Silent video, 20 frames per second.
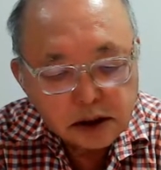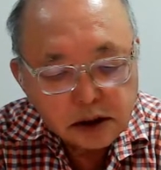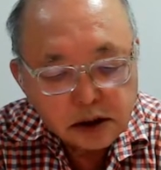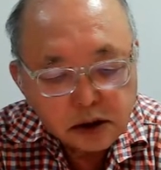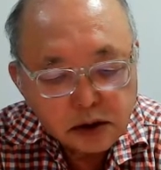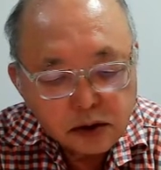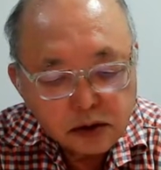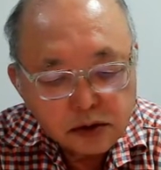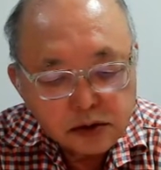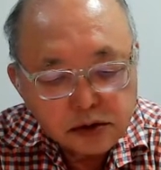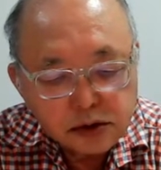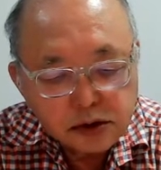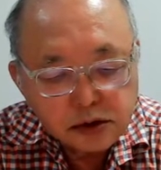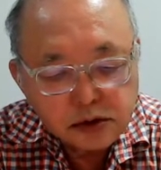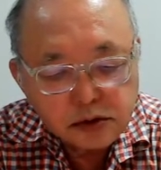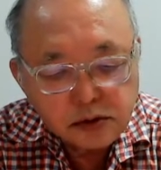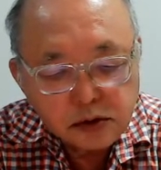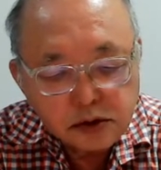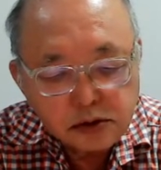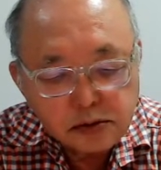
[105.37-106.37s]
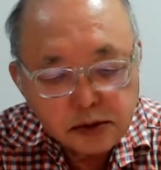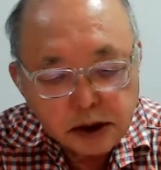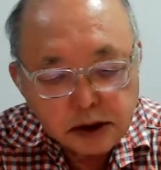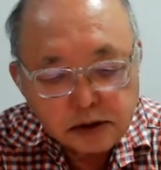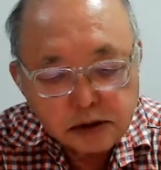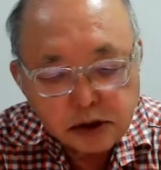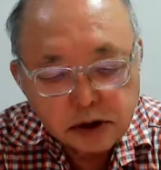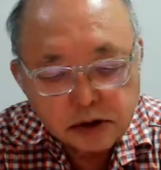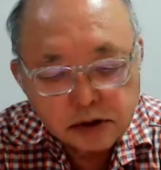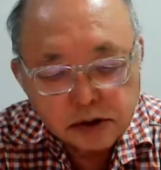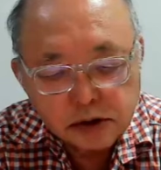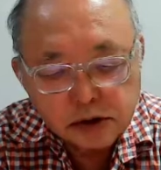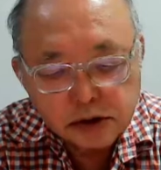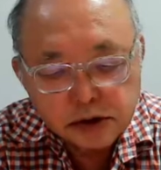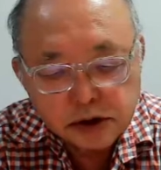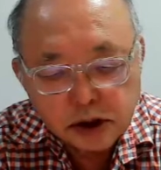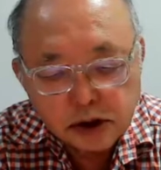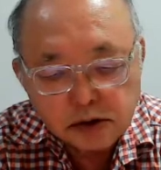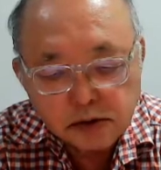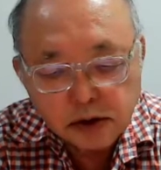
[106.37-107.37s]
今週ウォルマートが予測し
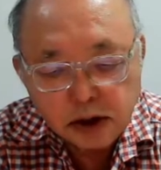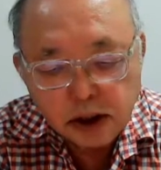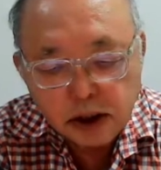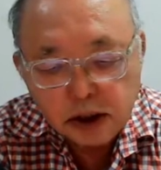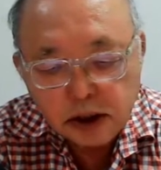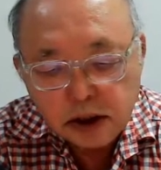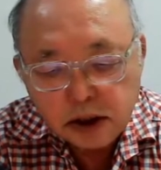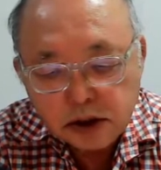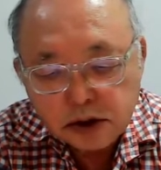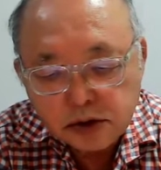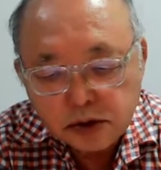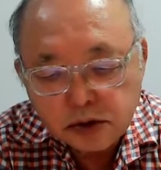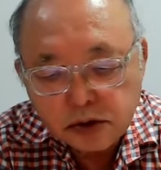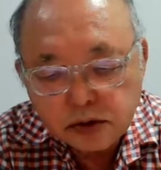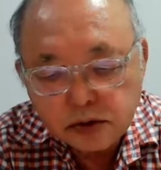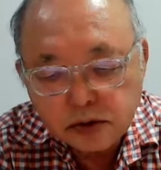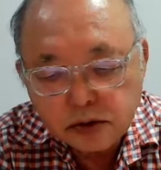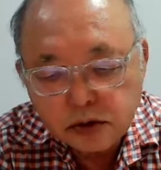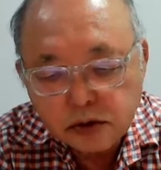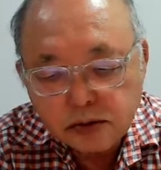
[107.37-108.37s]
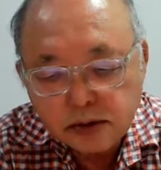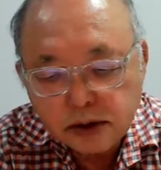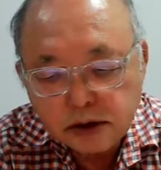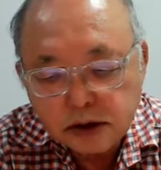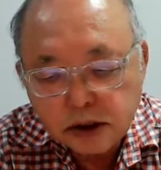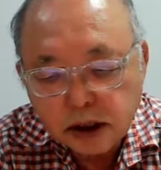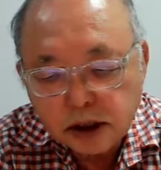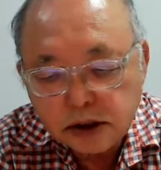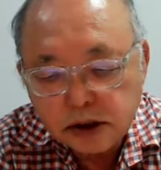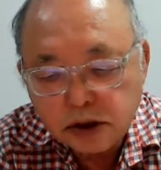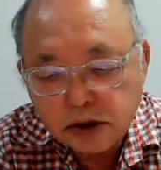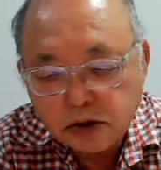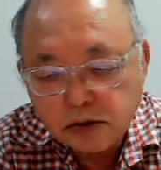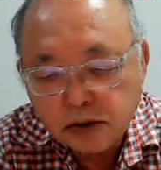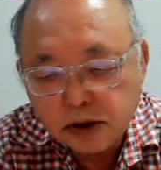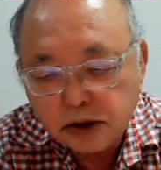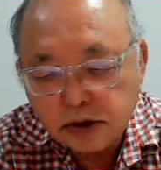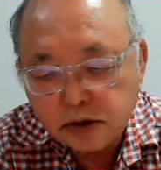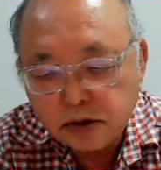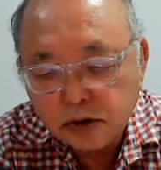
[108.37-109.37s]
たのはそのグローバルな e
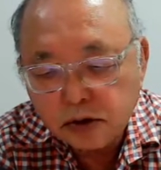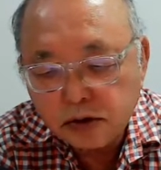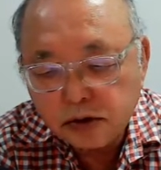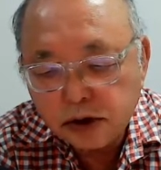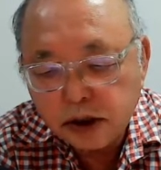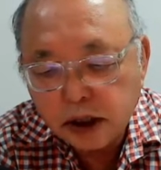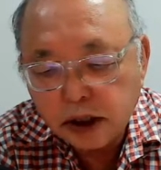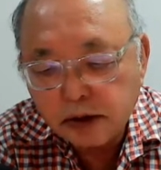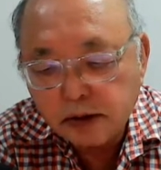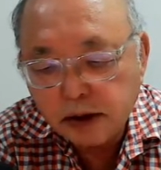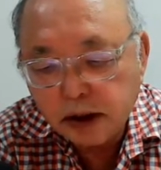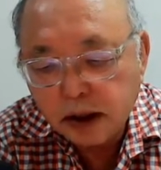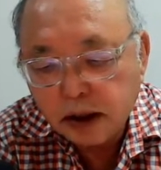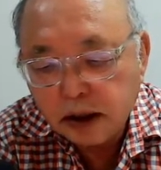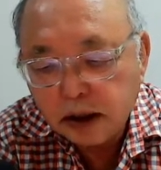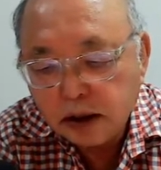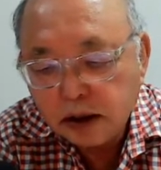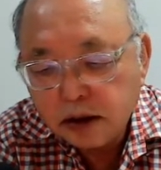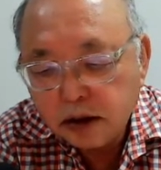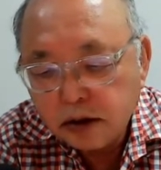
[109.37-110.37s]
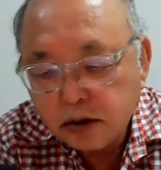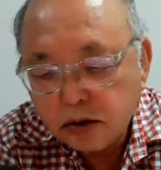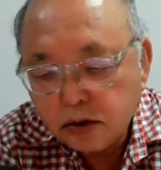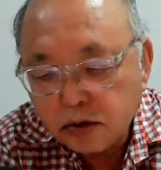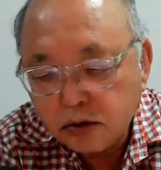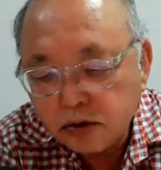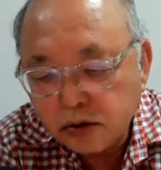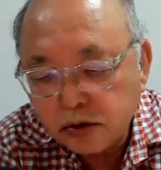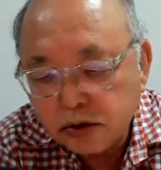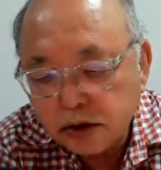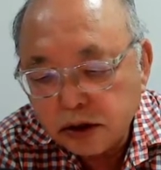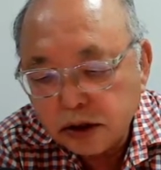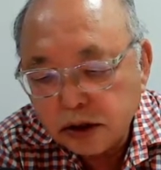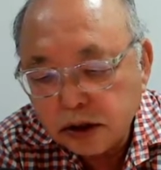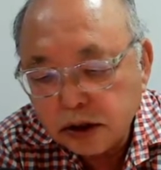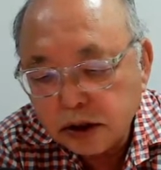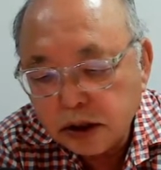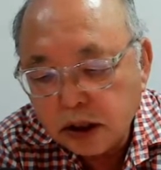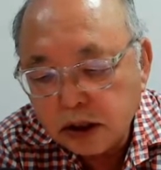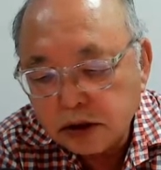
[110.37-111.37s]
コマースの売り上げは今年
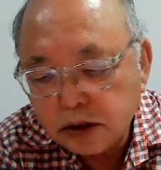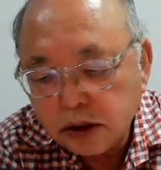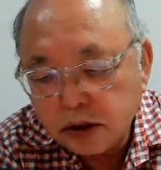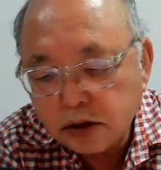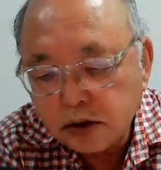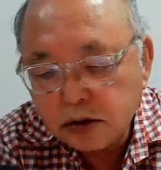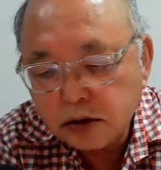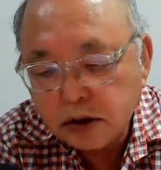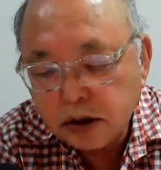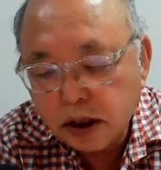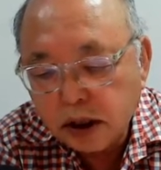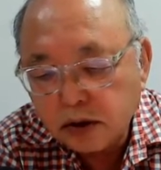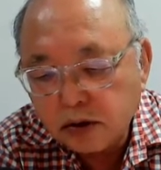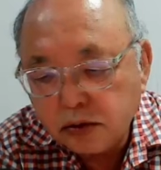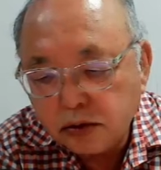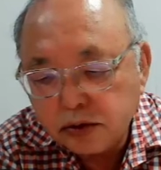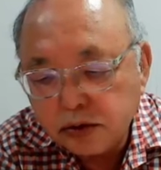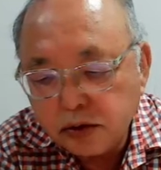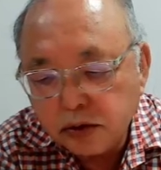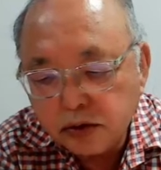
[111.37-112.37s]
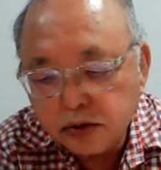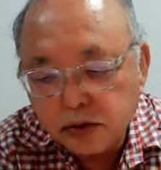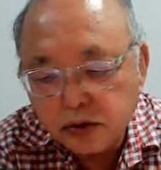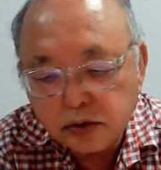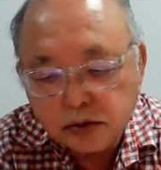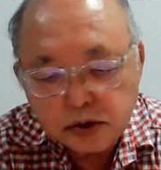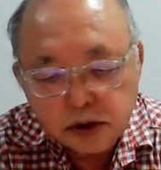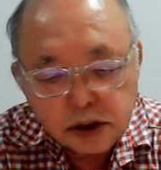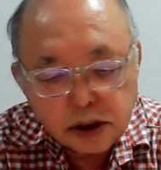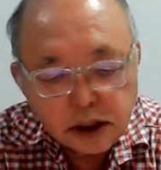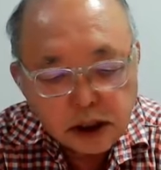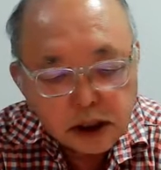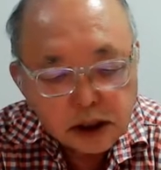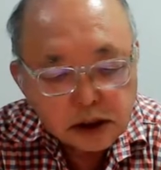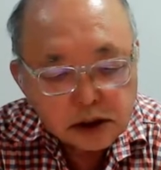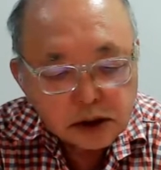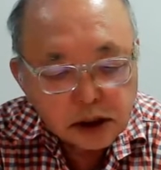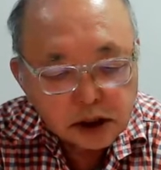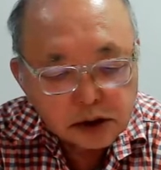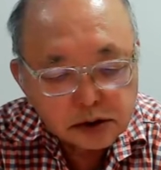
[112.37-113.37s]
7750億ドルに
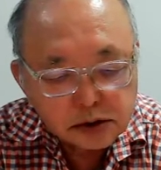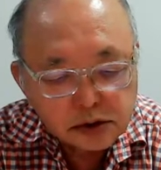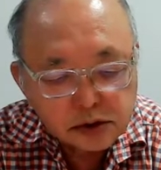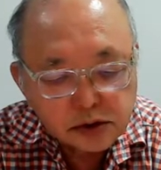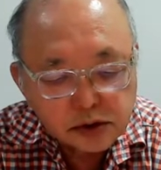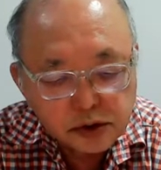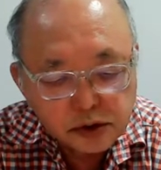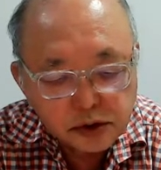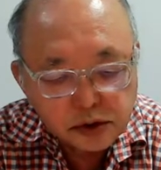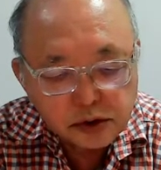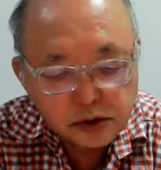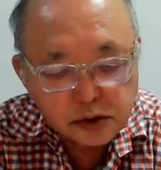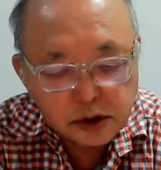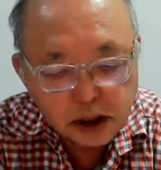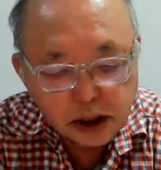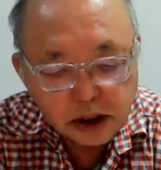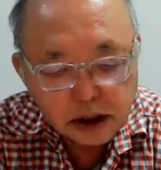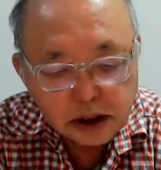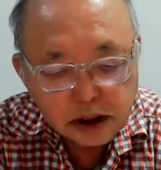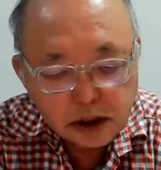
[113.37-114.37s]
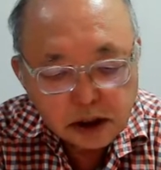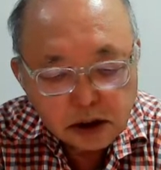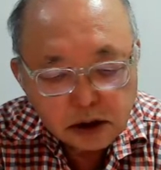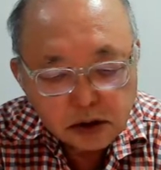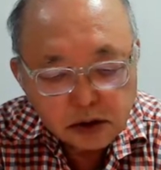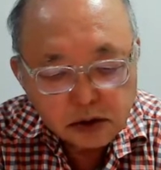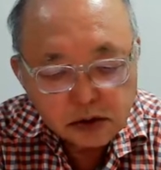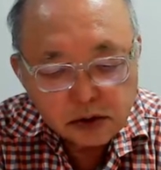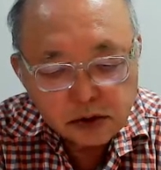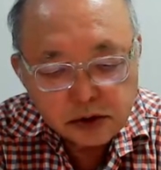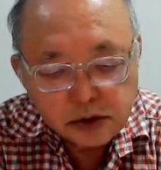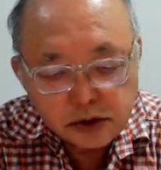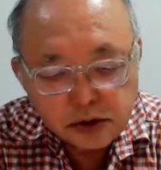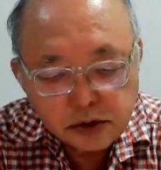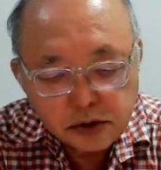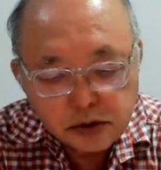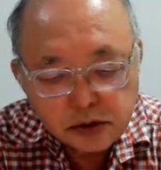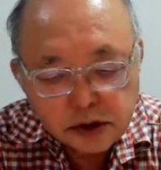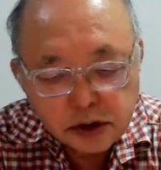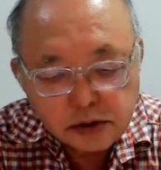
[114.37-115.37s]
達するということだこの企業
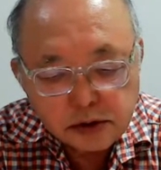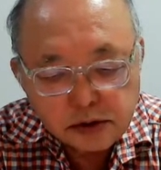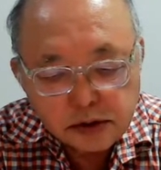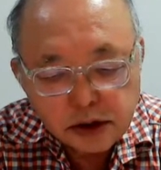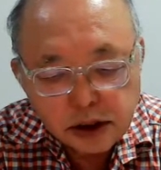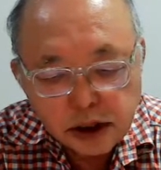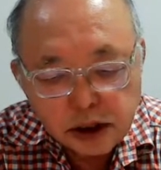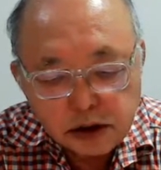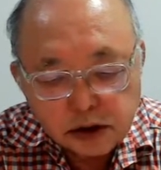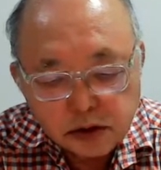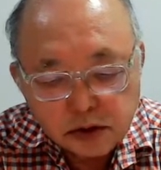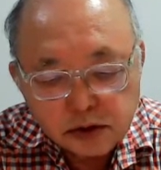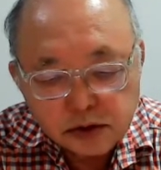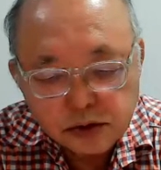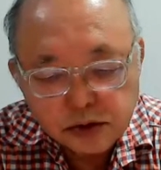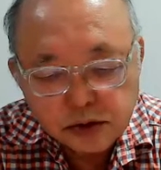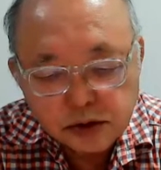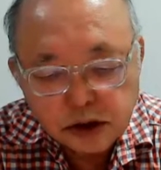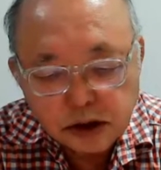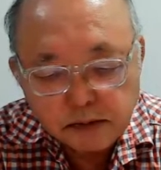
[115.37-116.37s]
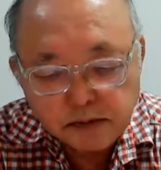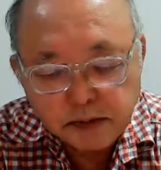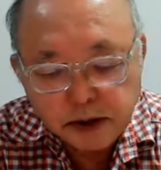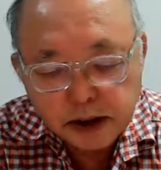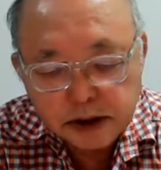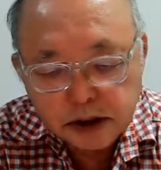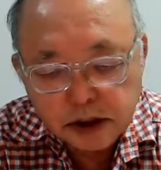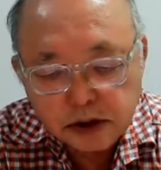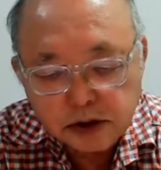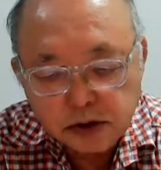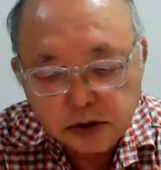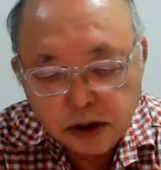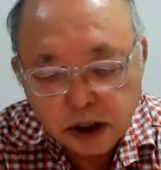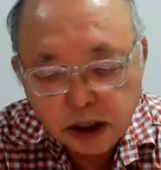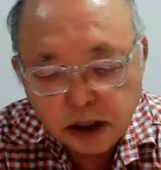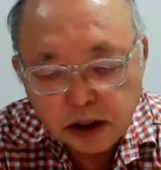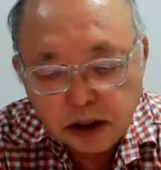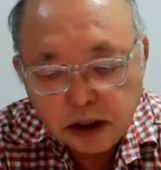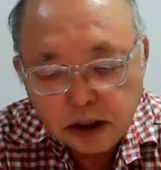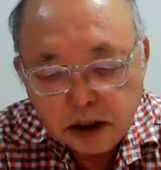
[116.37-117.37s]
の全売上の13%だ。
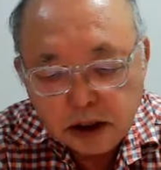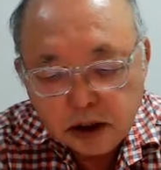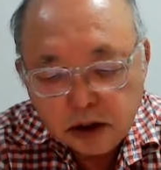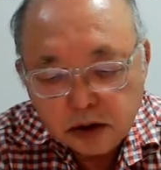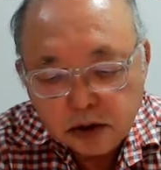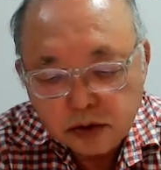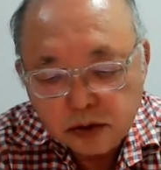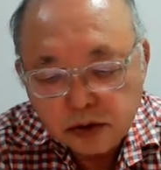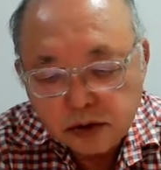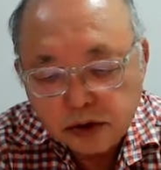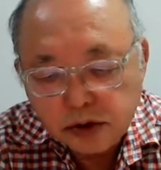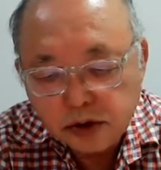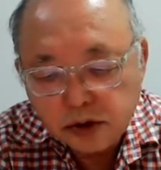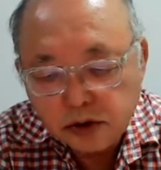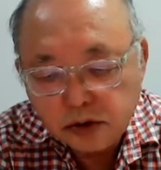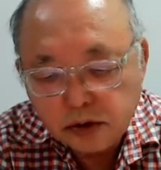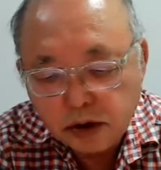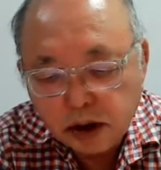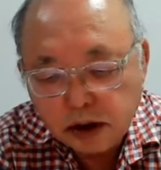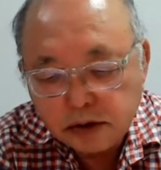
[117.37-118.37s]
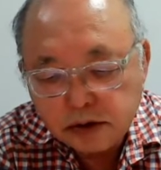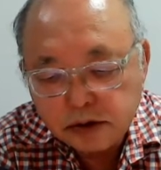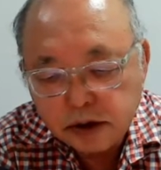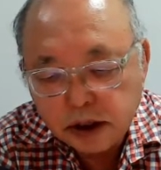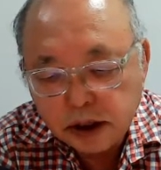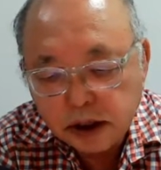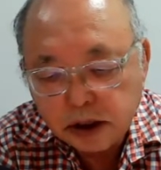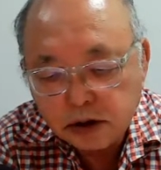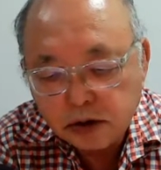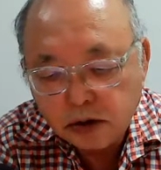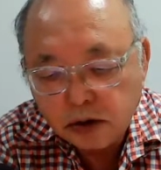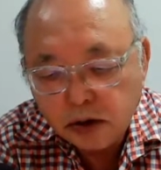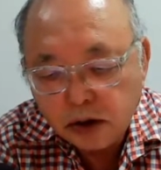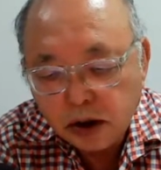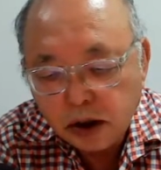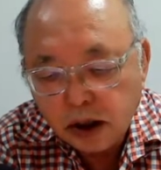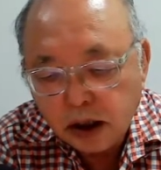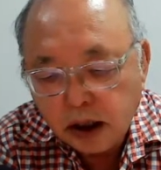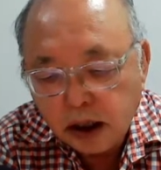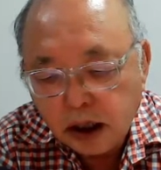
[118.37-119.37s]
この企業は売上の
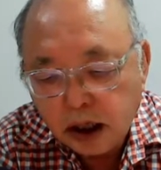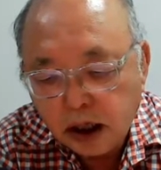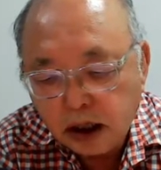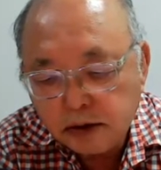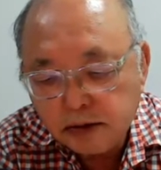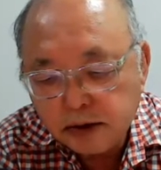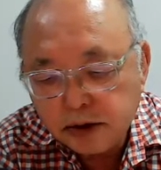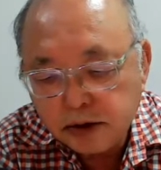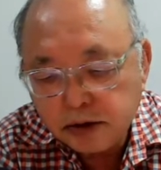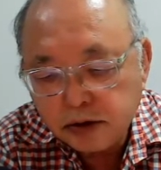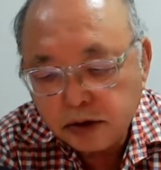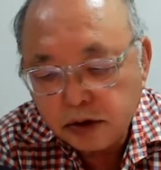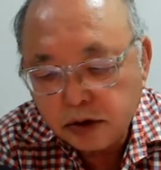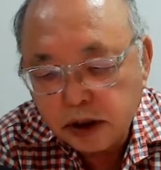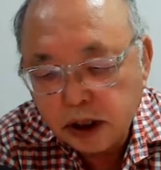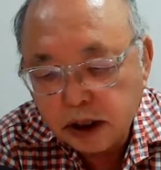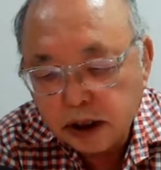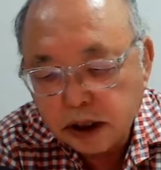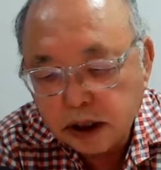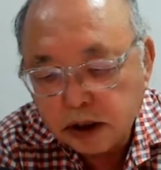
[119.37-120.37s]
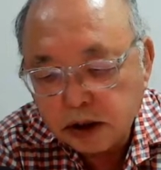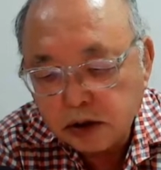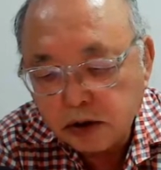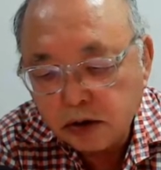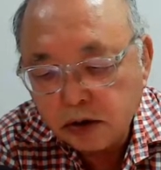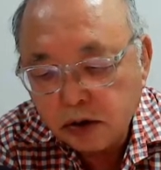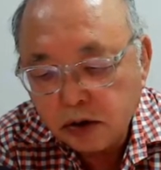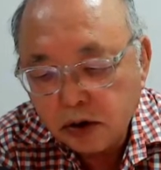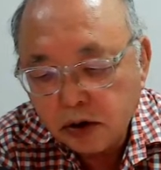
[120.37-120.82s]
ハイブリッドのやり方を